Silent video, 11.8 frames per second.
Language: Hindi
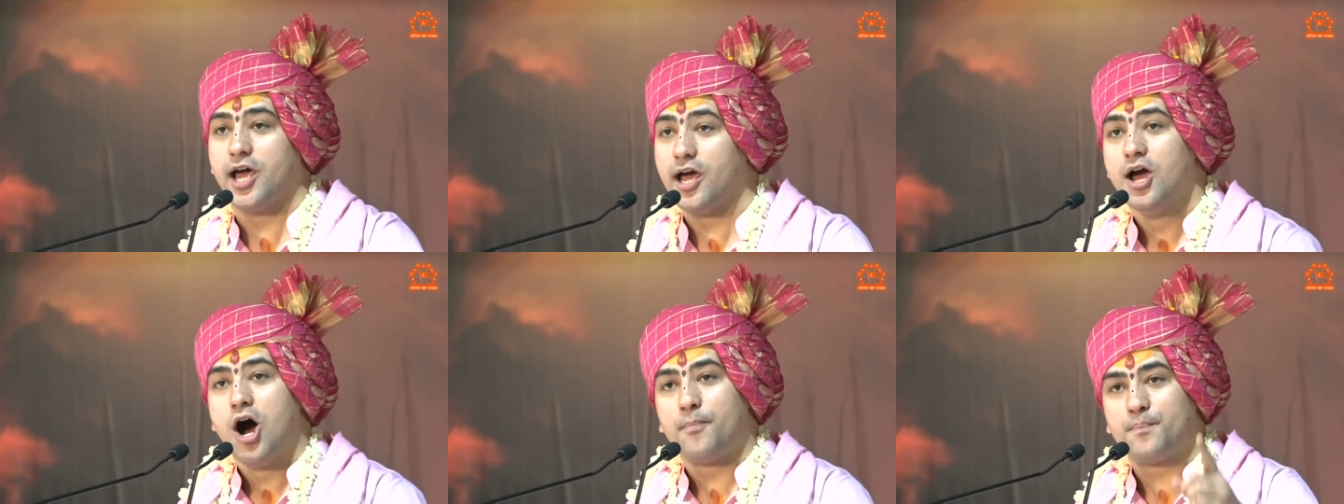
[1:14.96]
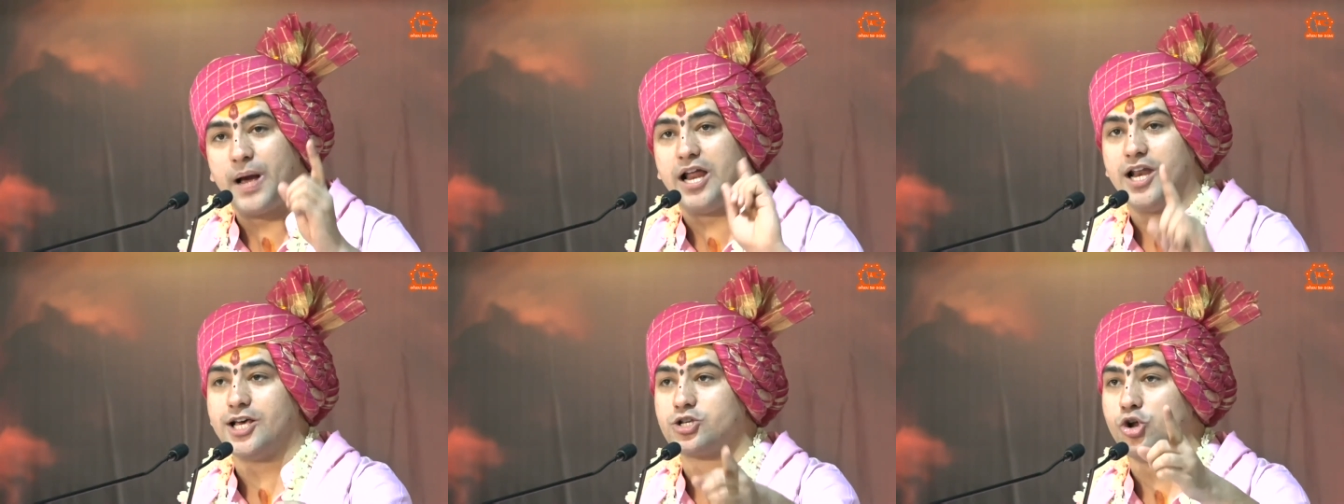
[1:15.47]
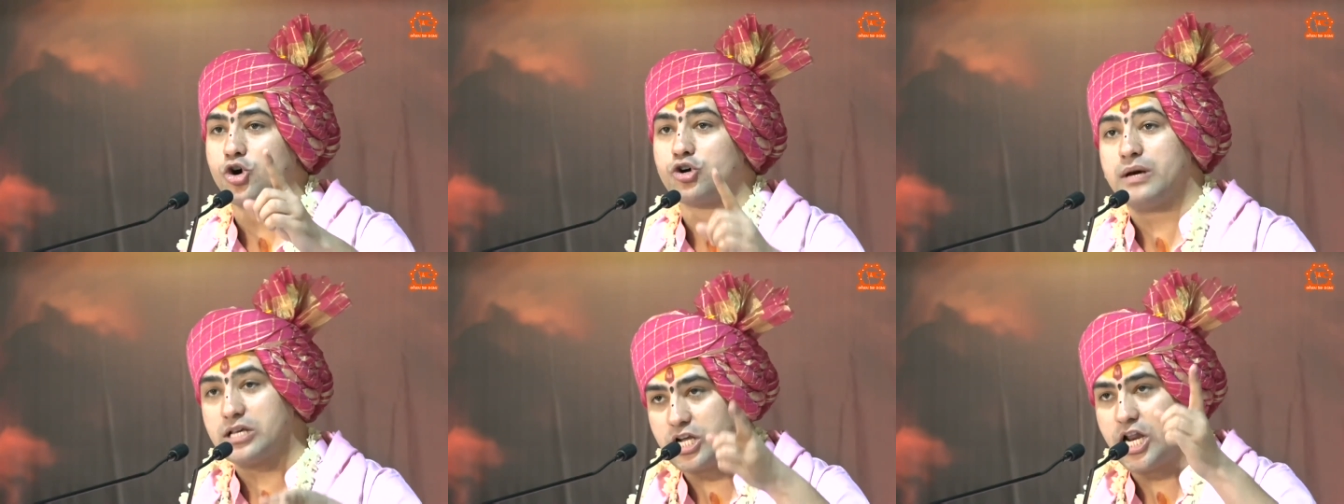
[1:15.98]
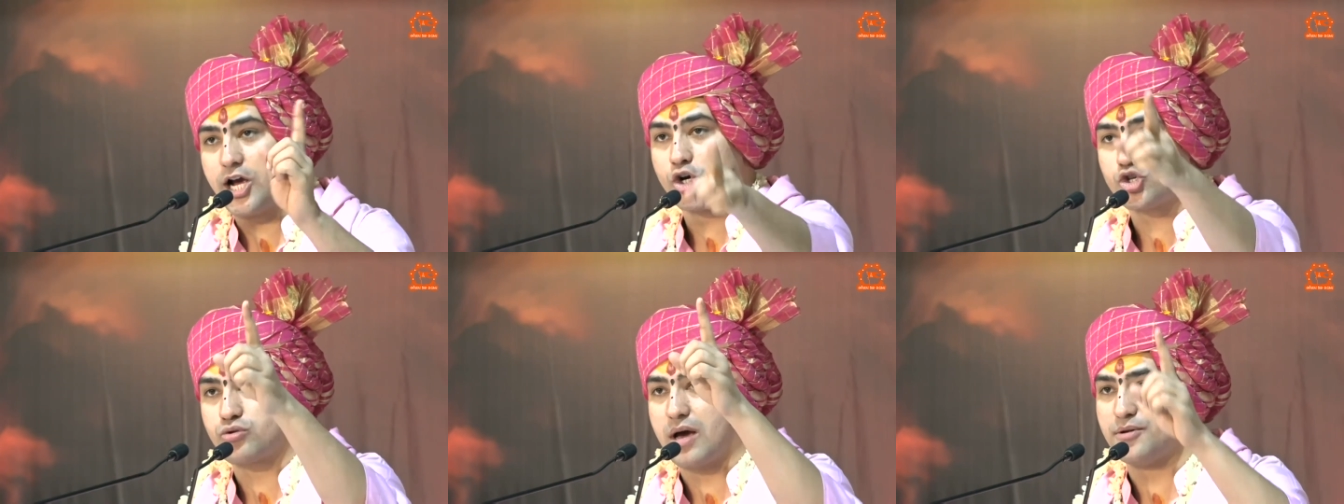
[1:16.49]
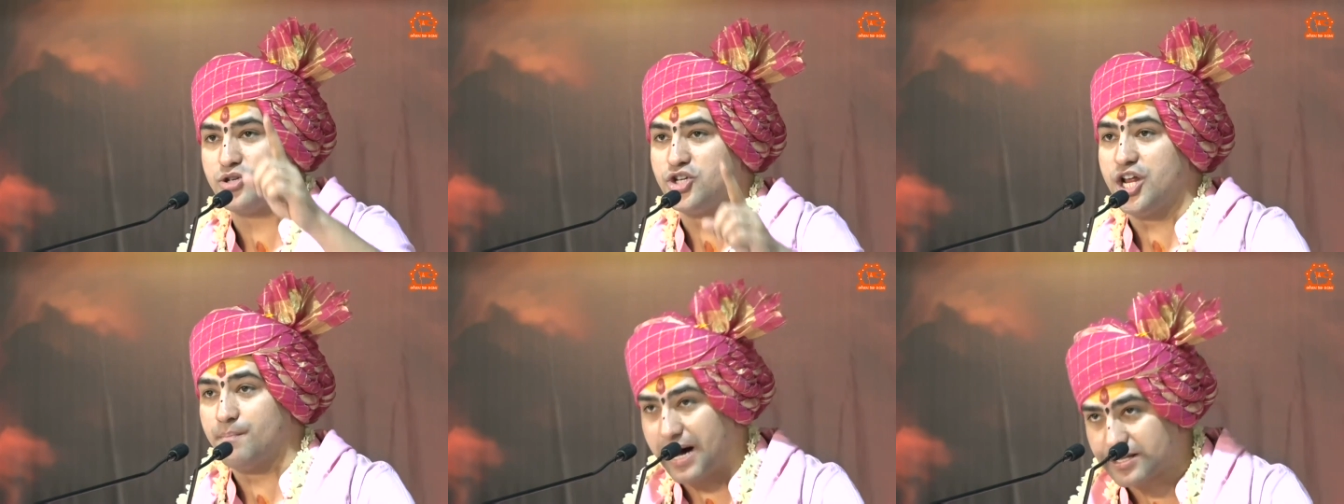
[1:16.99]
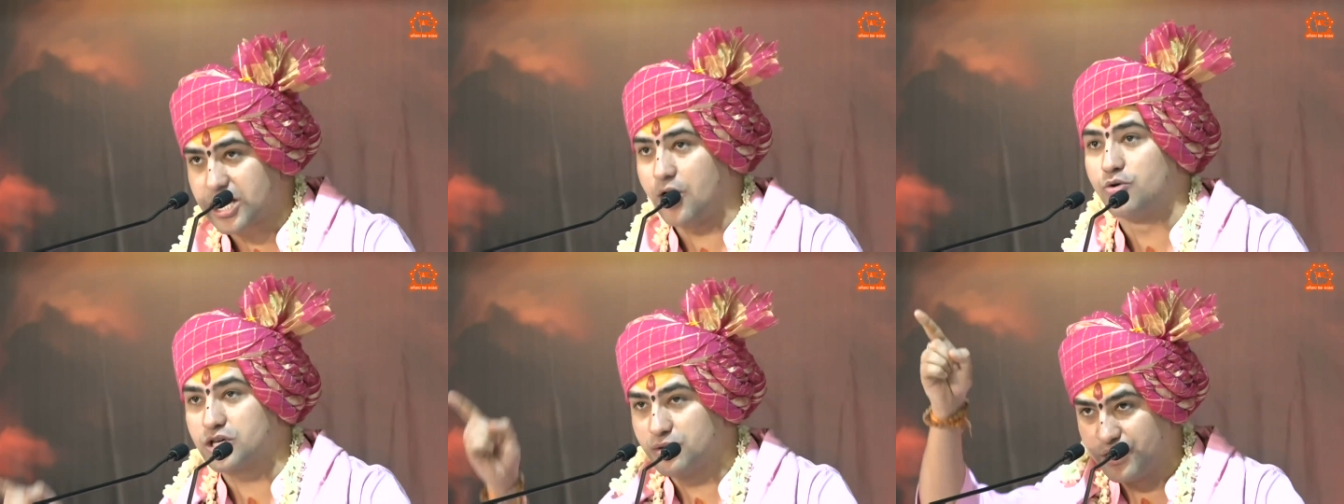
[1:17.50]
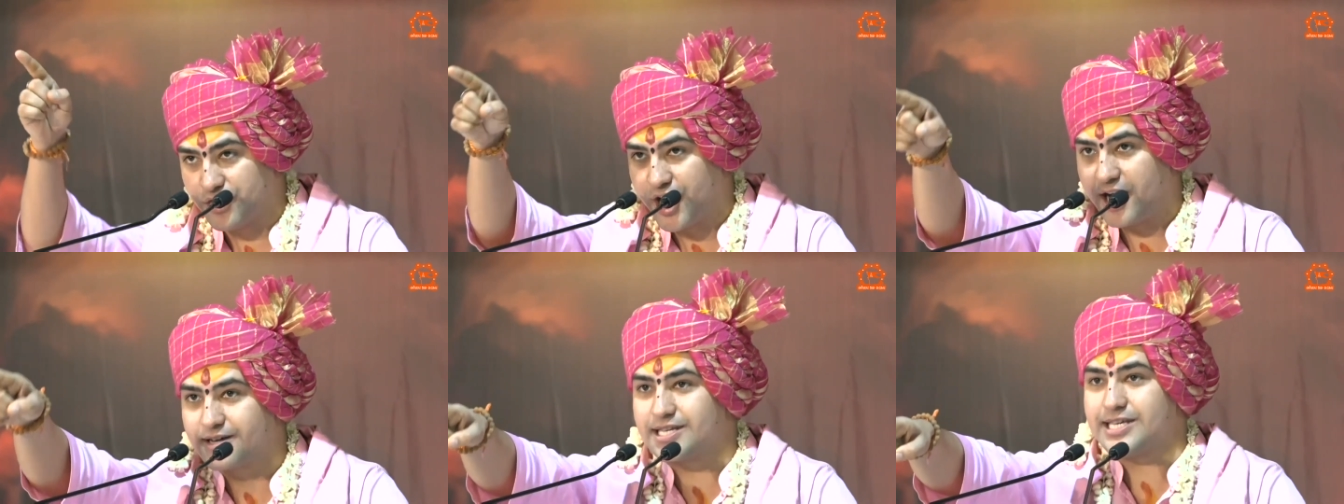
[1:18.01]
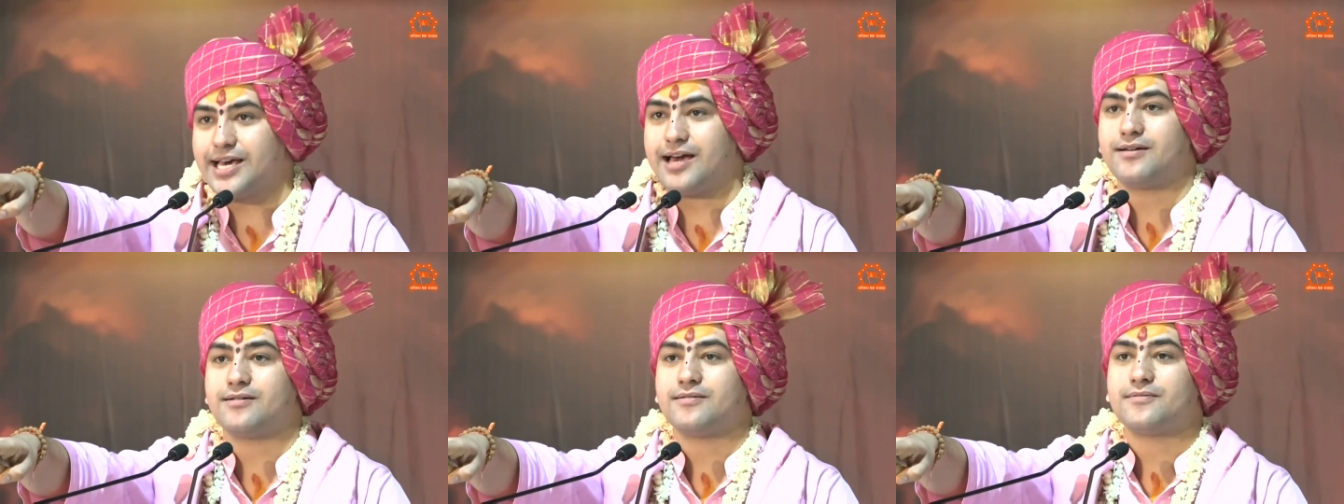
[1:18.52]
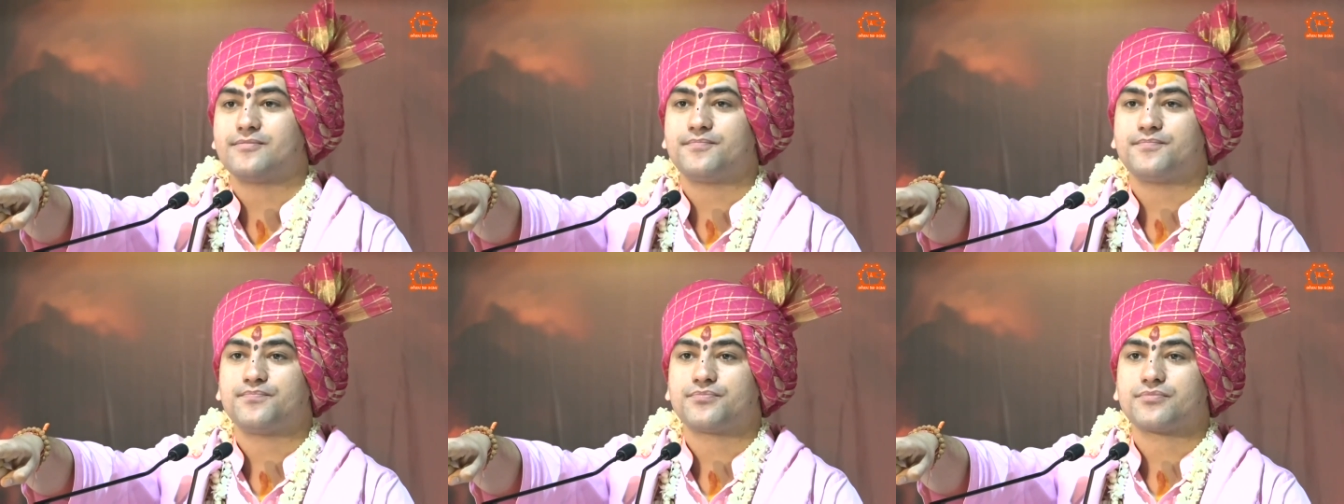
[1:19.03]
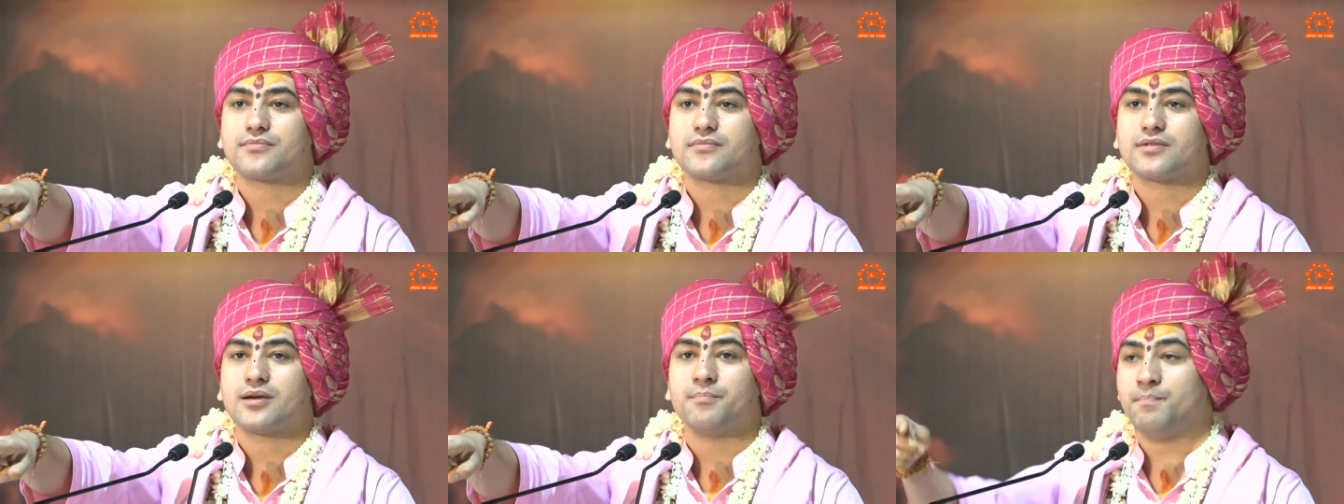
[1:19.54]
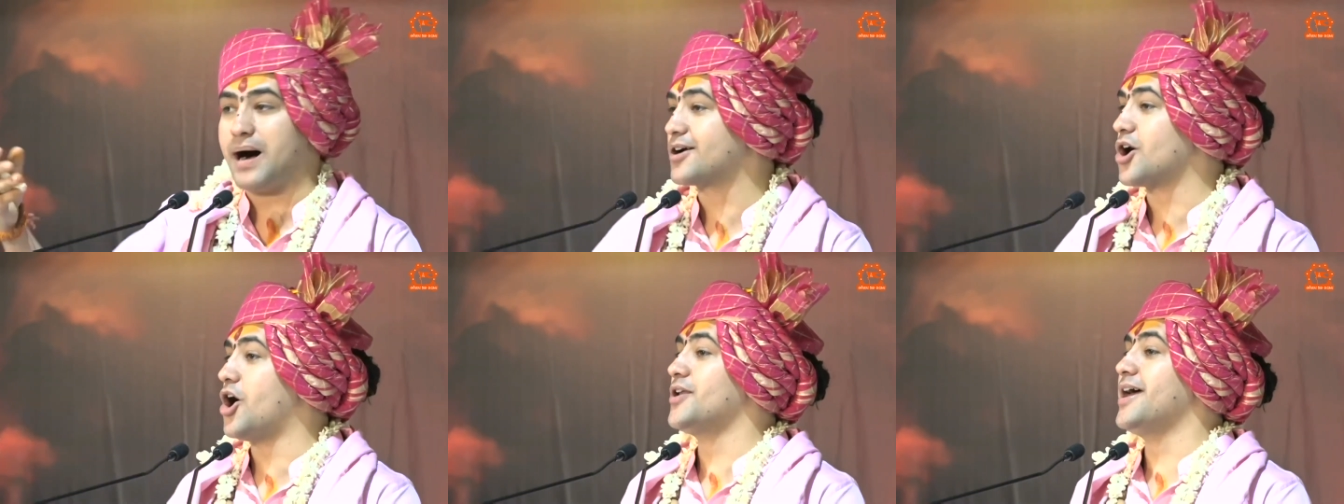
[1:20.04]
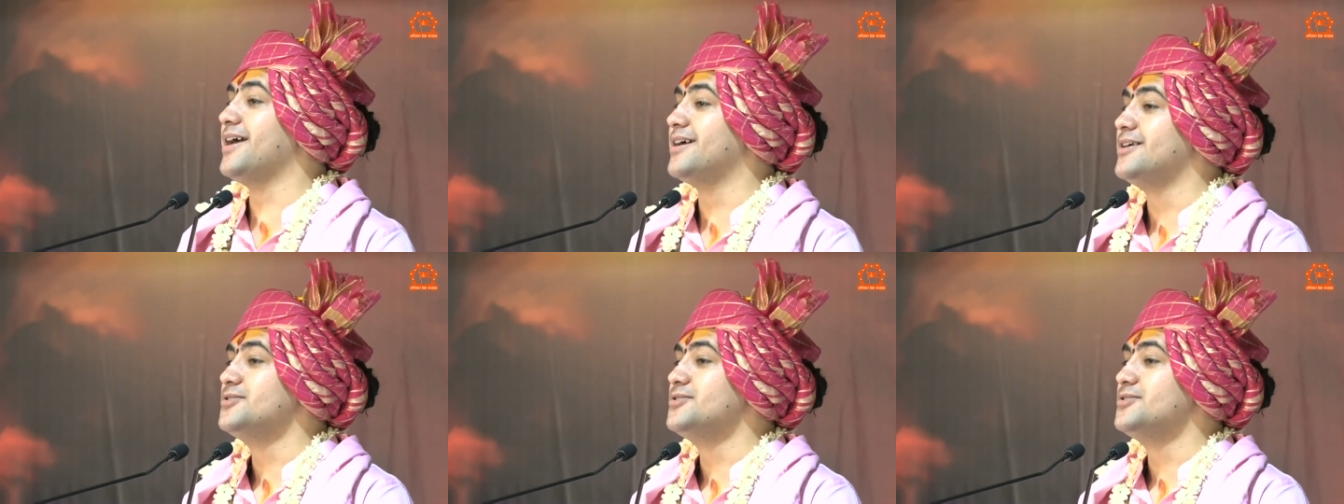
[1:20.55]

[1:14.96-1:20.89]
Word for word: हैं और पहले श्लोक में इसलिए गोस्वामी जी ने माताओं की वंदना की है मां कौन है